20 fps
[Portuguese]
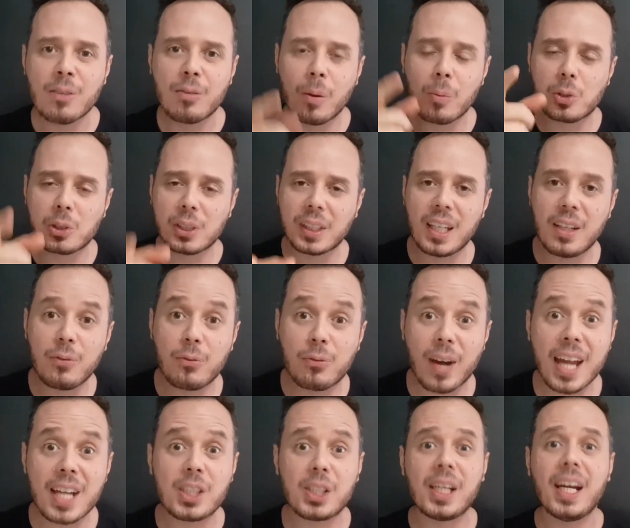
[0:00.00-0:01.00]
Vamos seguir em
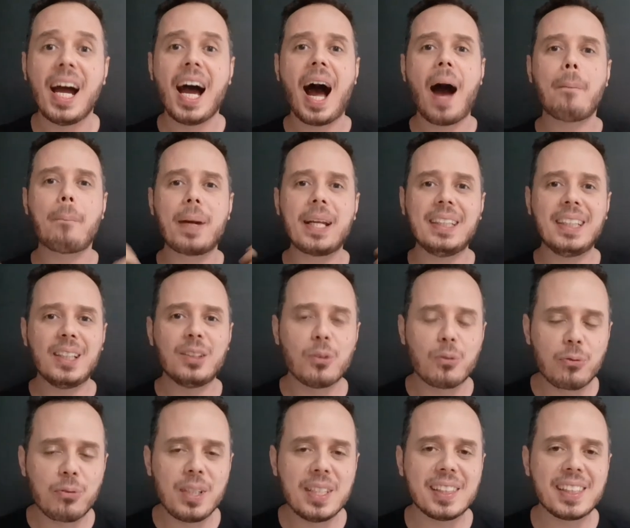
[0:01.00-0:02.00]
frente aprendendo
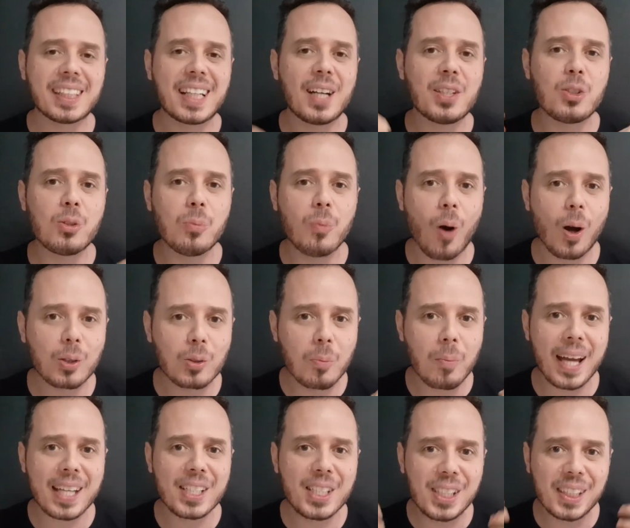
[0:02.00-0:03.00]
física de um modo
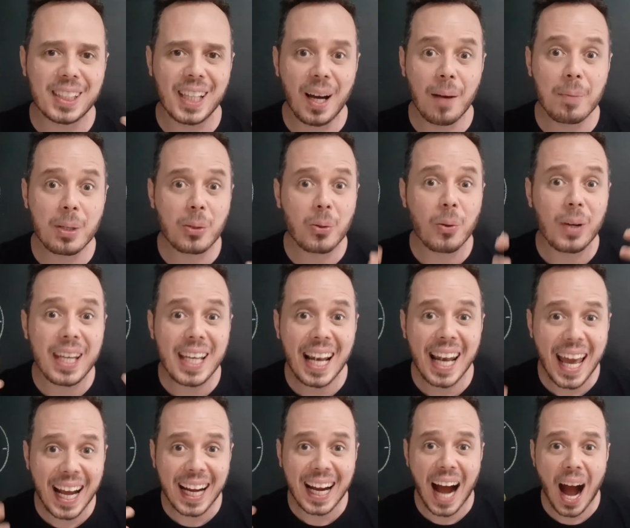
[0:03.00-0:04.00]
mais dinâmico e
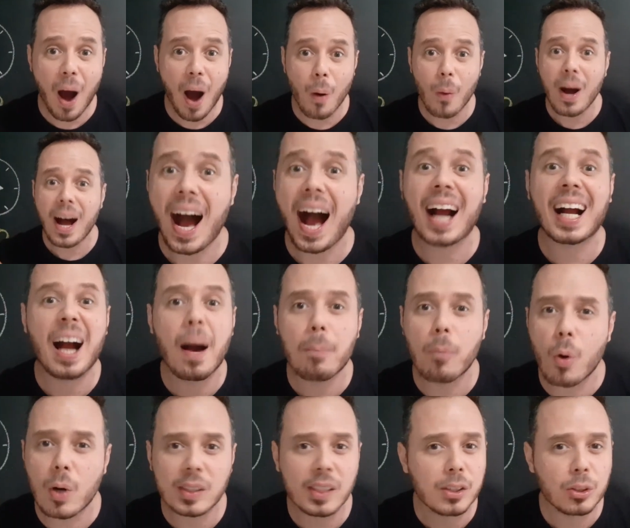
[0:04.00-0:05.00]
legal.
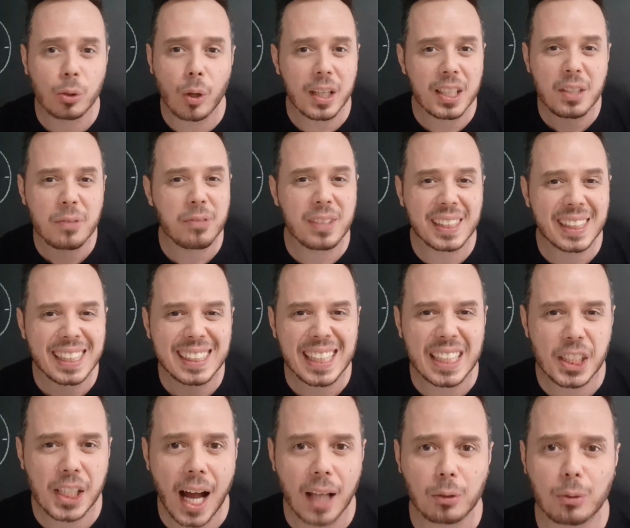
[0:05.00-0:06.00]
Acabou essa história de física ser
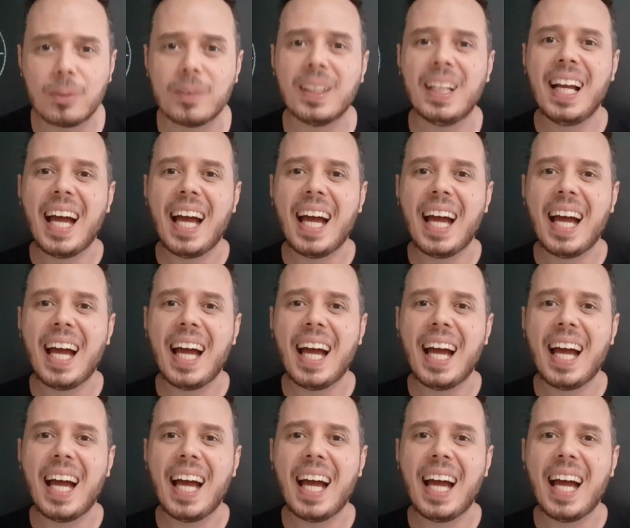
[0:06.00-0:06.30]
chato.